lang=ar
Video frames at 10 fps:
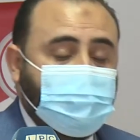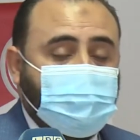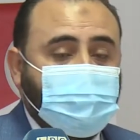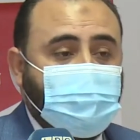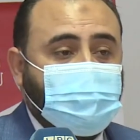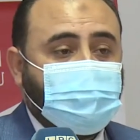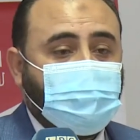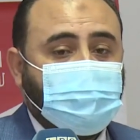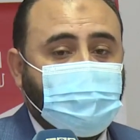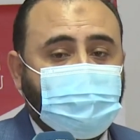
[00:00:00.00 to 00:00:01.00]
كذلك
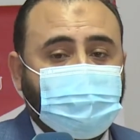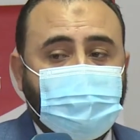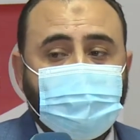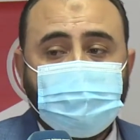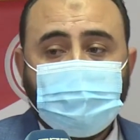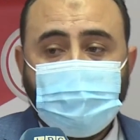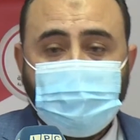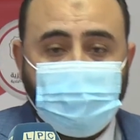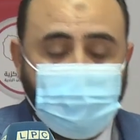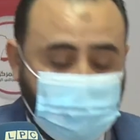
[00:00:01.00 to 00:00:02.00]
صبراته
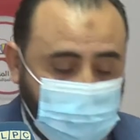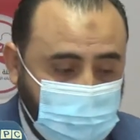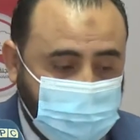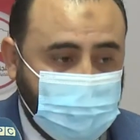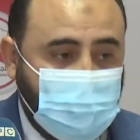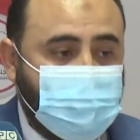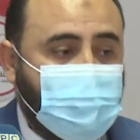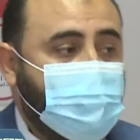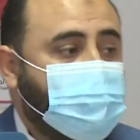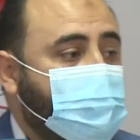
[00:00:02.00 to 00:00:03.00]
نفتح
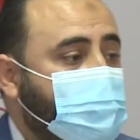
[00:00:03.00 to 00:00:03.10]
باب